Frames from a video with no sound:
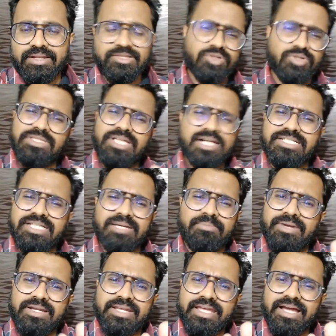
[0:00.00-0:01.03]
नहीं तो
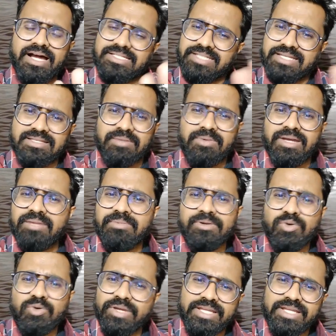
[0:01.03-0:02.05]
दर्शक बन के आज के ज़माने
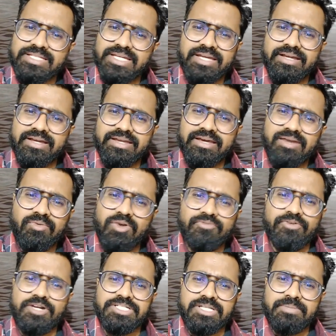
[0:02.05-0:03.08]
में कोई नहीं जाएगा यार
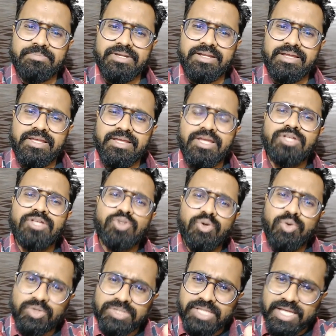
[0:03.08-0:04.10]
अवार्ड फंक्शन पर
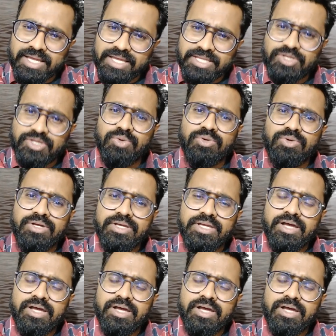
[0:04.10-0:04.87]
तो होता है यू